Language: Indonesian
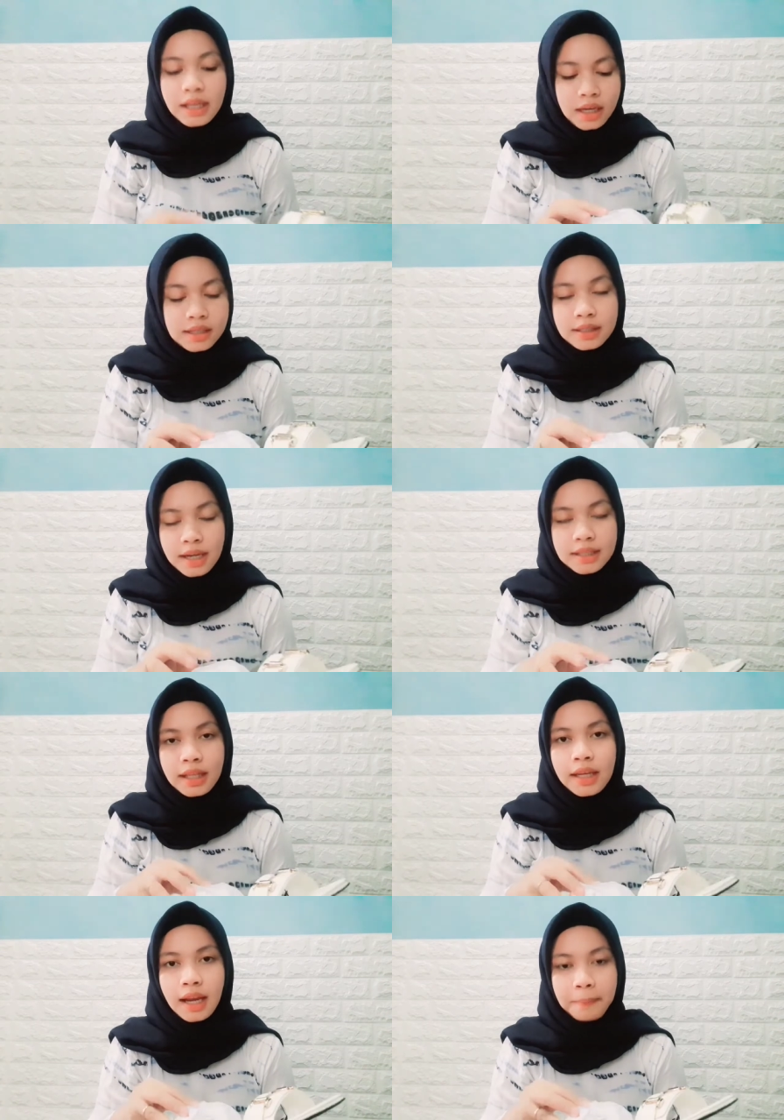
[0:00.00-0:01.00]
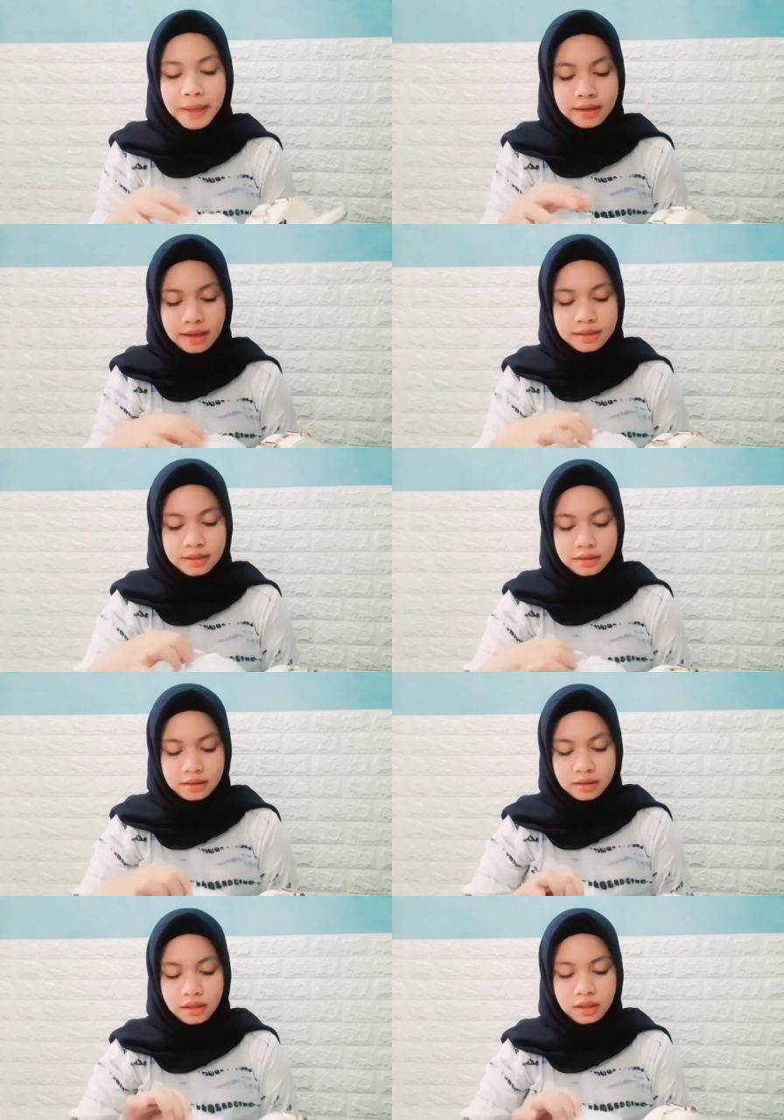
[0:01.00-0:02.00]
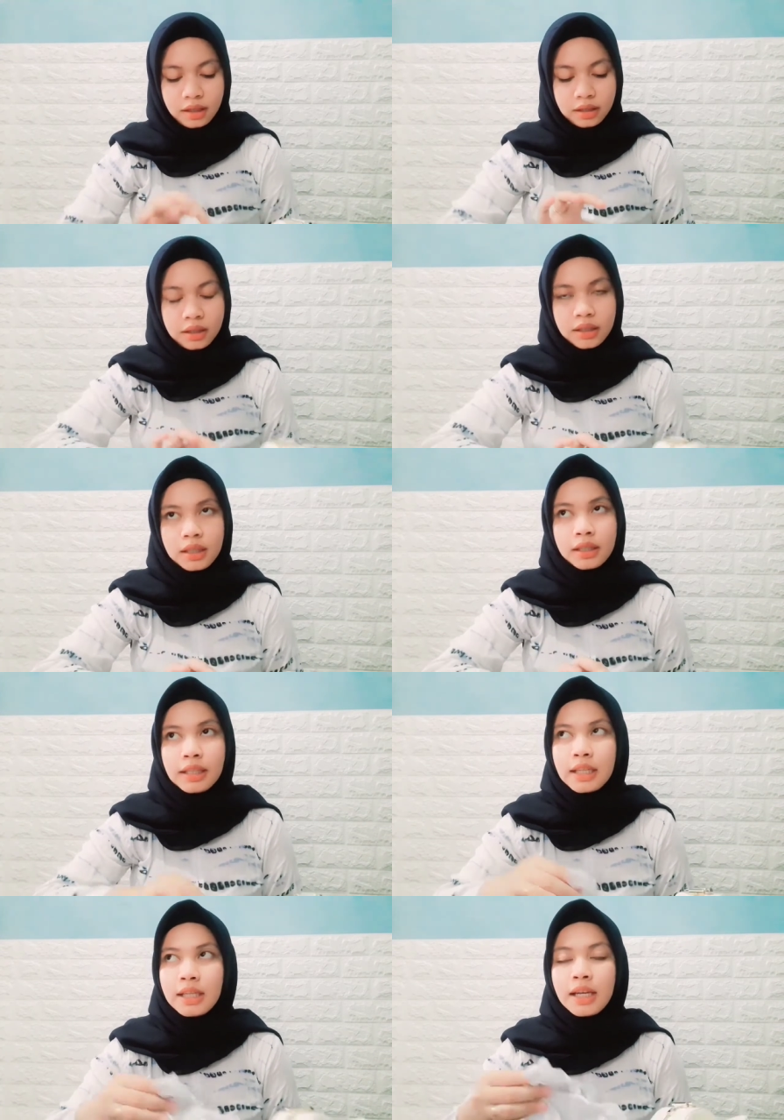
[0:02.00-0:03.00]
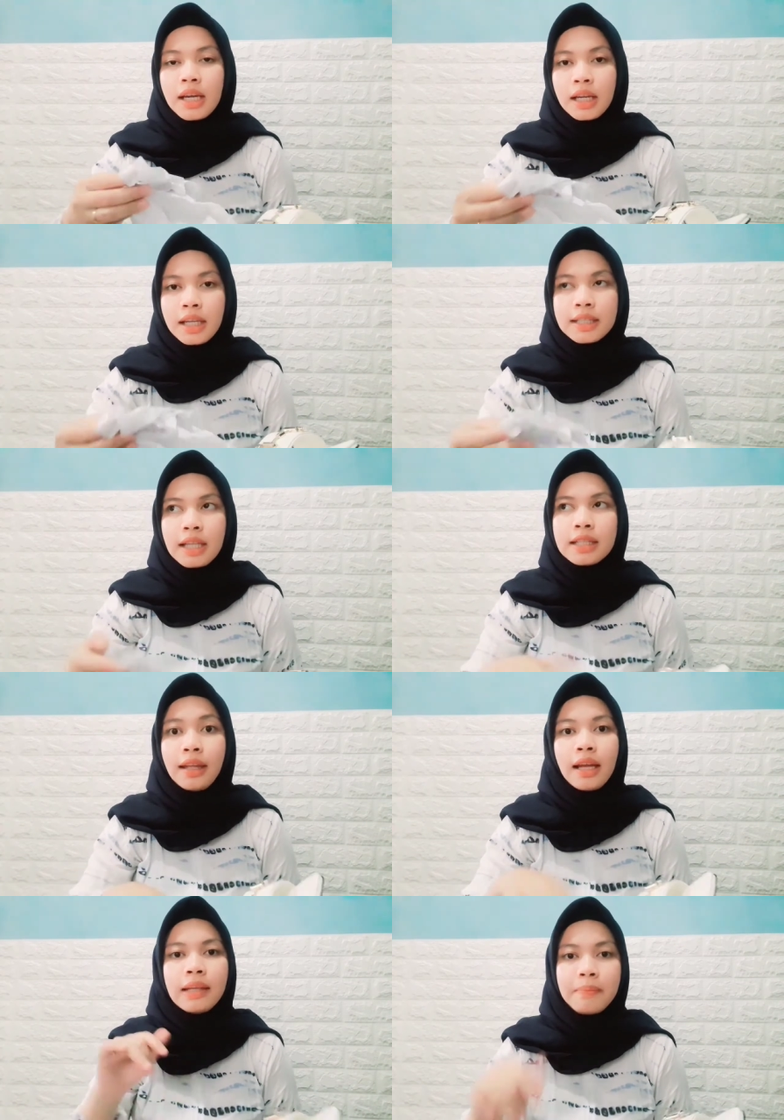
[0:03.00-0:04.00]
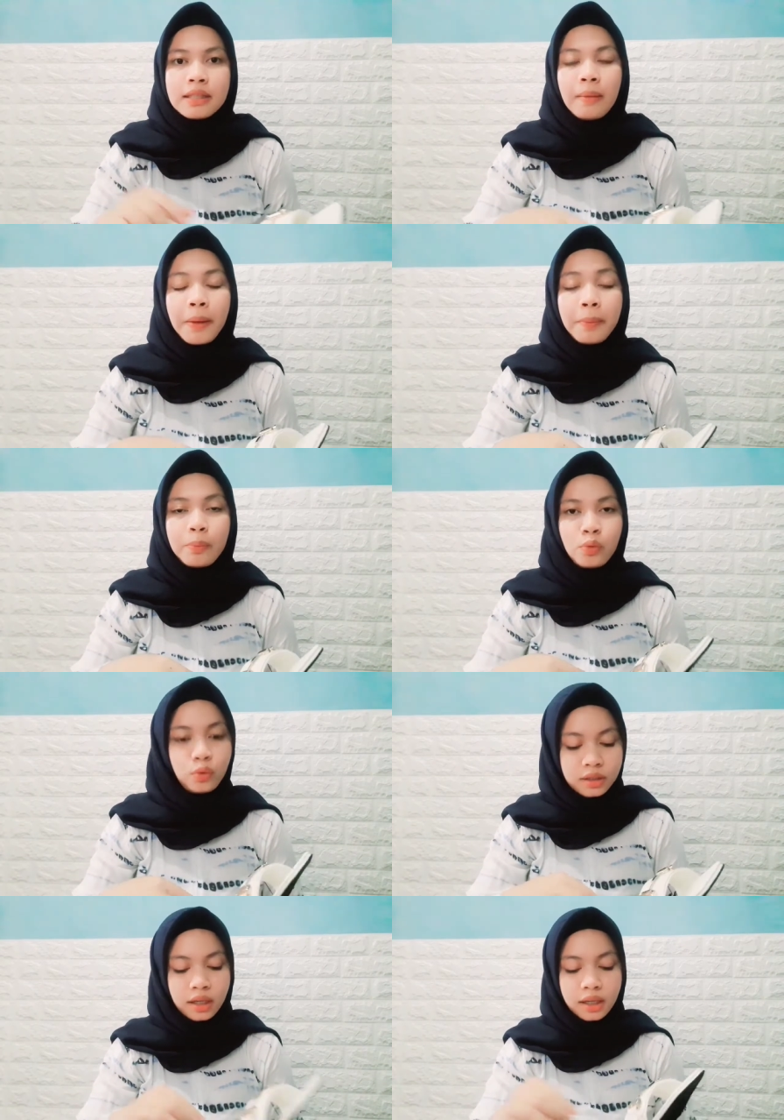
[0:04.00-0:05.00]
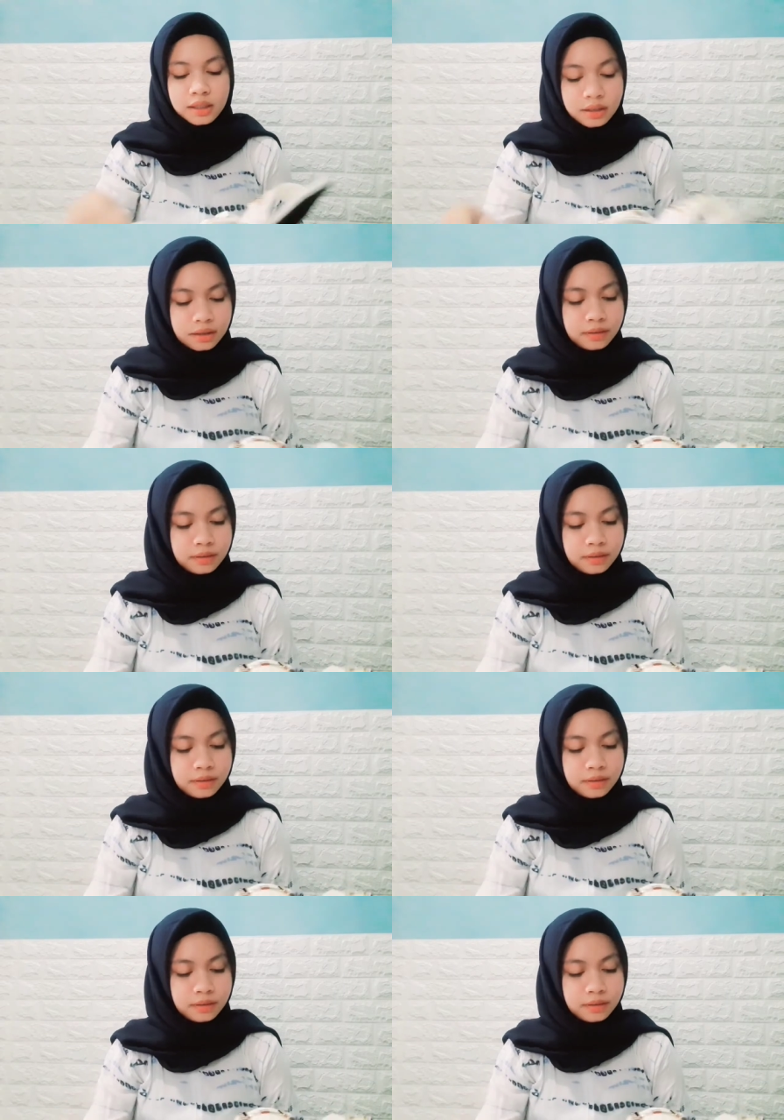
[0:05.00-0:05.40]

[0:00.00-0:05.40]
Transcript: yang size 38 guys e, tersedia dari size 35 sampai 40 aja guys